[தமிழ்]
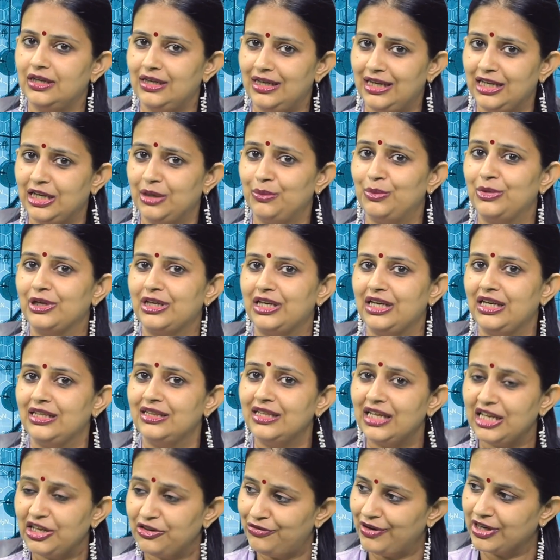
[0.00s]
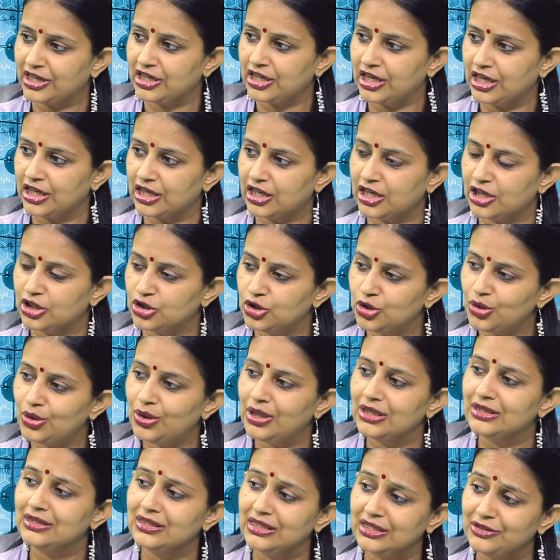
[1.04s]
இல்லை நம்மளுக்கு எந்த இஃபெக்ட் கிடைக்கிறதோ
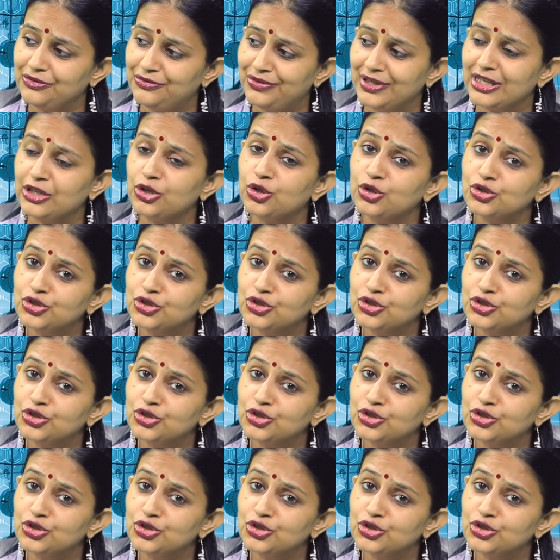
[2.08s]
அந்த இஃபெக்ட்